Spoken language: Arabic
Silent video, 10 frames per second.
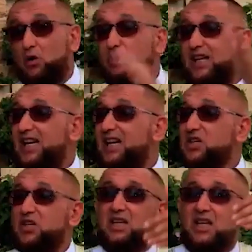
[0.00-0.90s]
وأدخل
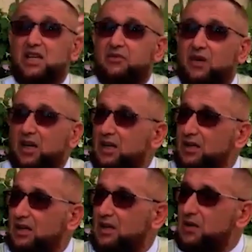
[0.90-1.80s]
الجنة
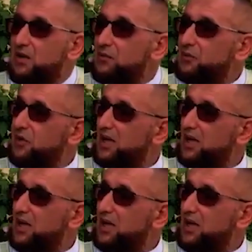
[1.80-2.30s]
فقد نعم